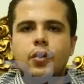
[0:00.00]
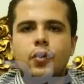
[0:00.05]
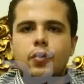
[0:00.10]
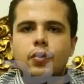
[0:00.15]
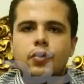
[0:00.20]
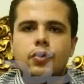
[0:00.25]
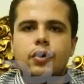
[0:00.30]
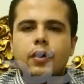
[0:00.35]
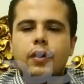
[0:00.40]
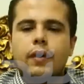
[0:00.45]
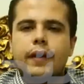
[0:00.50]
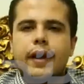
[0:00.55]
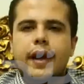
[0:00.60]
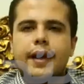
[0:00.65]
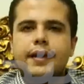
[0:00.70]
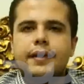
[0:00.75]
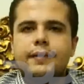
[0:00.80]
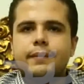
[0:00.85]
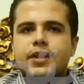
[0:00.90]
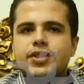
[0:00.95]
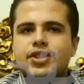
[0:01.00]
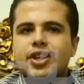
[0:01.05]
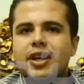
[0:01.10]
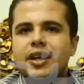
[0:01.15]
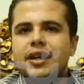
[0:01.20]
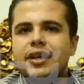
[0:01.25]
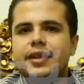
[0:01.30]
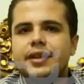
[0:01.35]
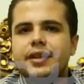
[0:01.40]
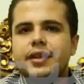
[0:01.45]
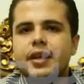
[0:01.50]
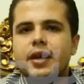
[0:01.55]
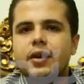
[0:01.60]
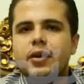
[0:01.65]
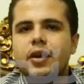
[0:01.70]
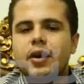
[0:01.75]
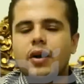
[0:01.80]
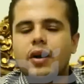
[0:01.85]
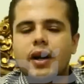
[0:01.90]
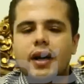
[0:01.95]
ويعني مشاكل كتير قوي
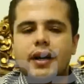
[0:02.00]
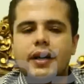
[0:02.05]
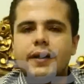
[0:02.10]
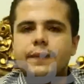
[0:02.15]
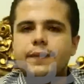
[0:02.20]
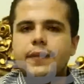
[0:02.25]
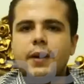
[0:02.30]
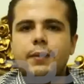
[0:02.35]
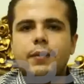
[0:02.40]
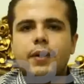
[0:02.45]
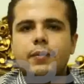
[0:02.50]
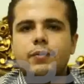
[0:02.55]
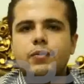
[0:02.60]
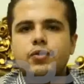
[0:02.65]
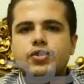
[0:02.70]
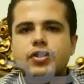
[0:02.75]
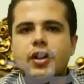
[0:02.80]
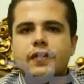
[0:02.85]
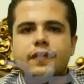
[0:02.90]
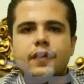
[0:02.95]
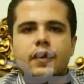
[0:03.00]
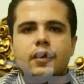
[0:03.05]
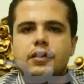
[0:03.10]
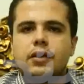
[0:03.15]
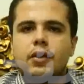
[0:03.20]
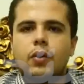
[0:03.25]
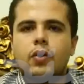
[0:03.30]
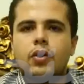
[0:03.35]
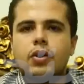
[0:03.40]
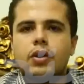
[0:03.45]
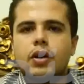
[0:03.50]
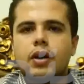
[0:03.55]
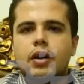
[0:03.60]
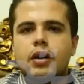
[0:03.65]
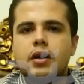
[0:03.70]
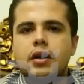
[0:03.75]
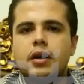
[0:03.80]
لو اتكلمنا ملموسه في ارض الواقع